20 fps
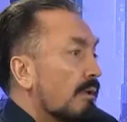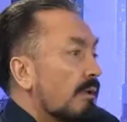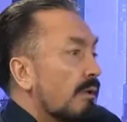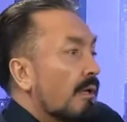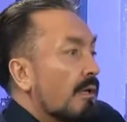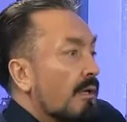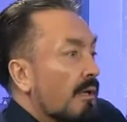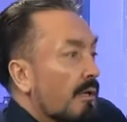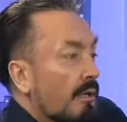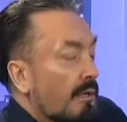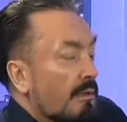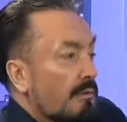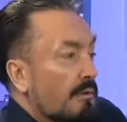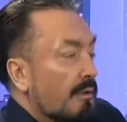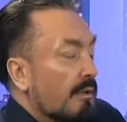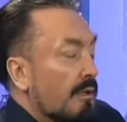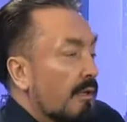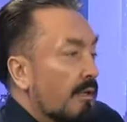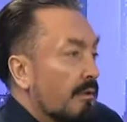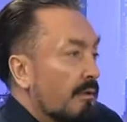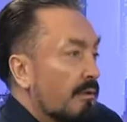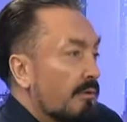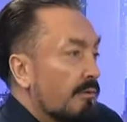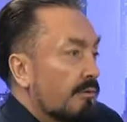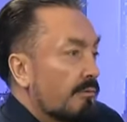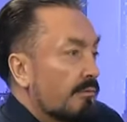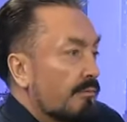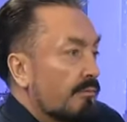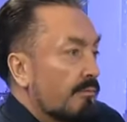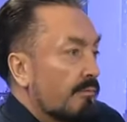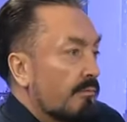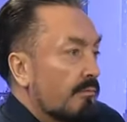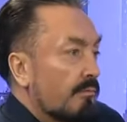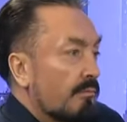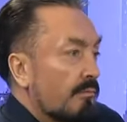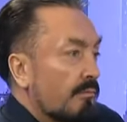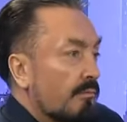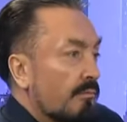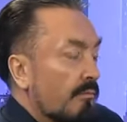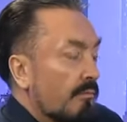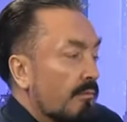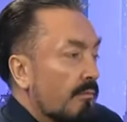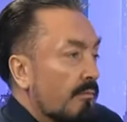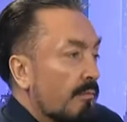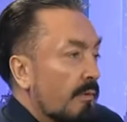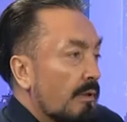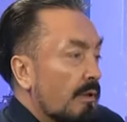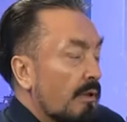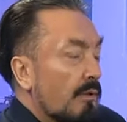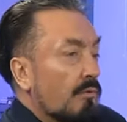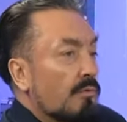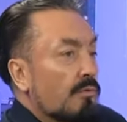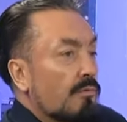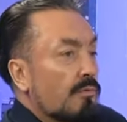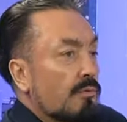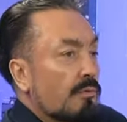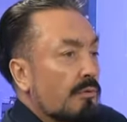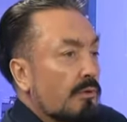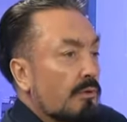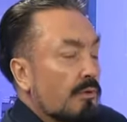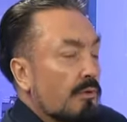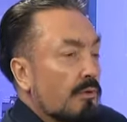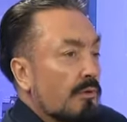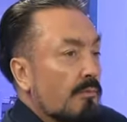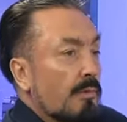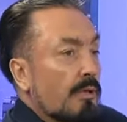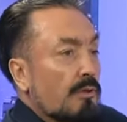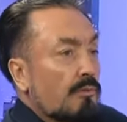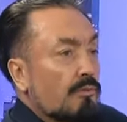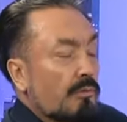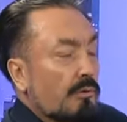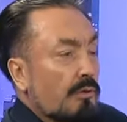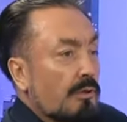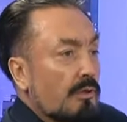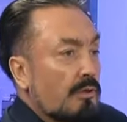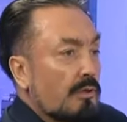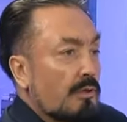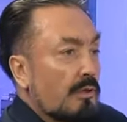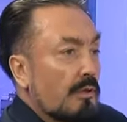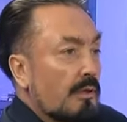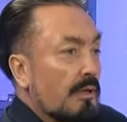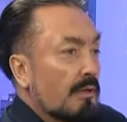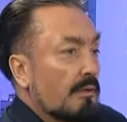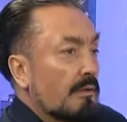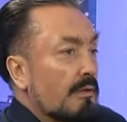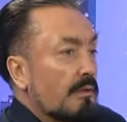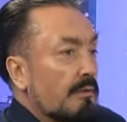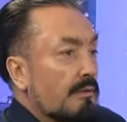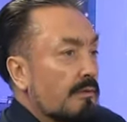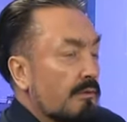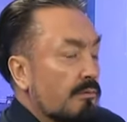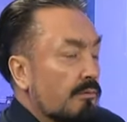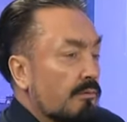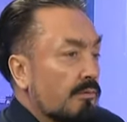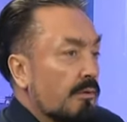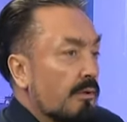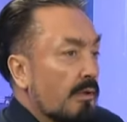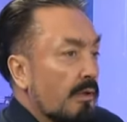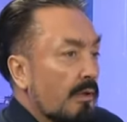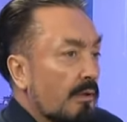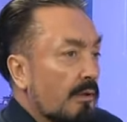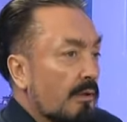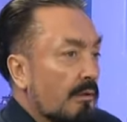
niye kan aksın kardeşim? Niye 300 kişiyi, 500 kişiyi katletsin Suriye?